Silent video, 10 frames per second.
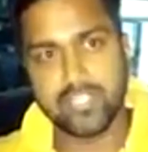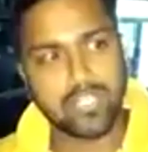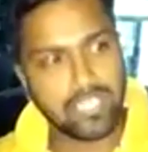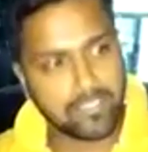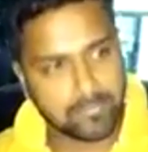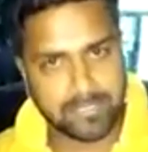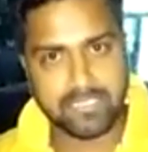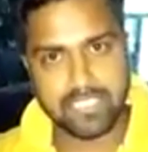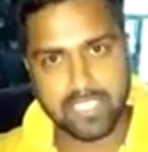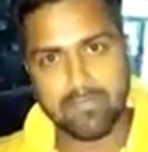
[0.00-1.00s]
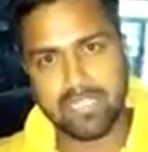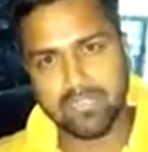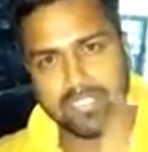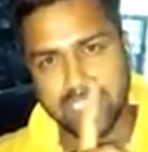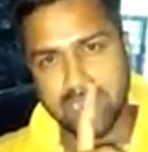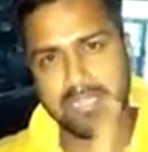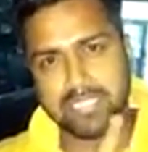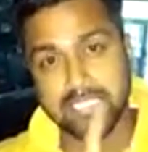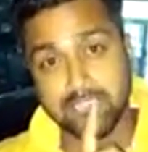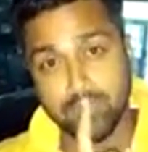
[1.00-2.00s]
చెల్లో లేకపోతే మీ ఇంట్లో వాళ్ళను ఇదే
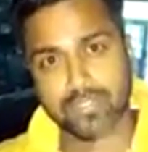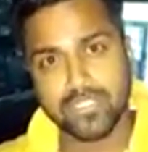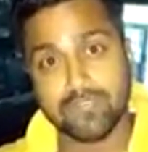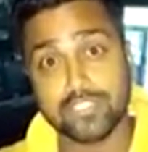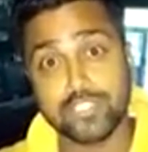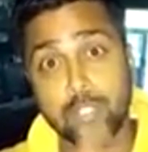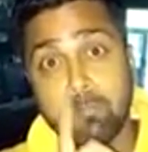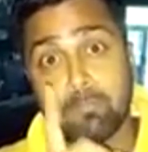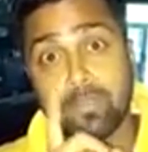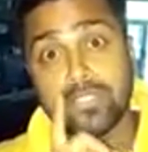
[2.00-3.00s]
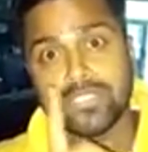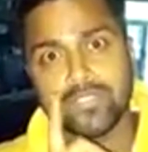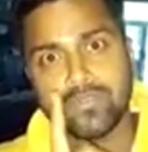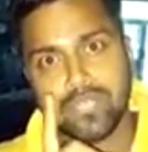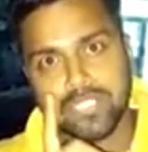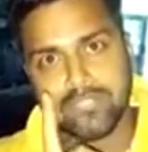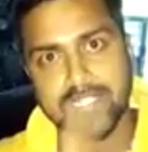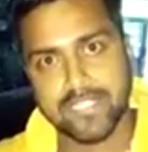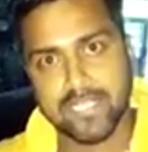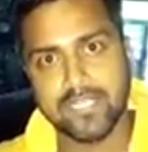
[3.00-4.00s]
మాట అంటే ఊరుకుంటావా చొప్పు తీసుకొని
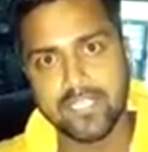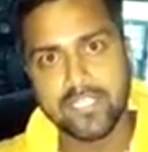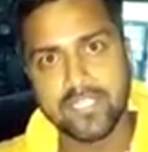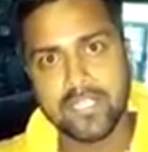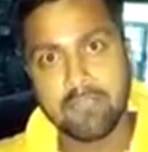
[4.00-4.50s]
కొడతావా లేదా